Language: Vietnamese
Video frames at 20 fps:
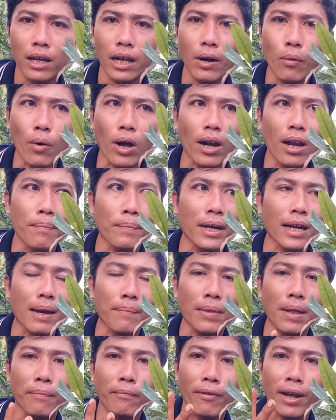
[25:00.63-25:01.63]
hoặc là mình
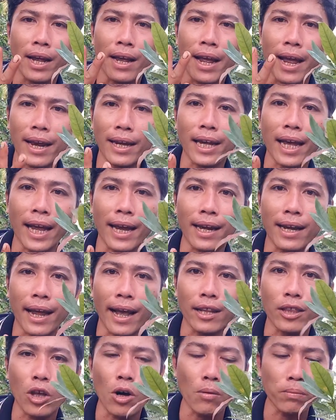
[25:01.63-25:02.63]
ngâm tầm khoảng 2 ngày
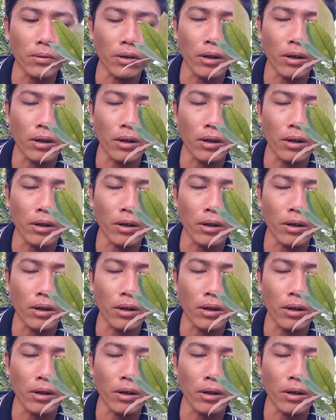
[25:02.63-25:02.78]
càng tốt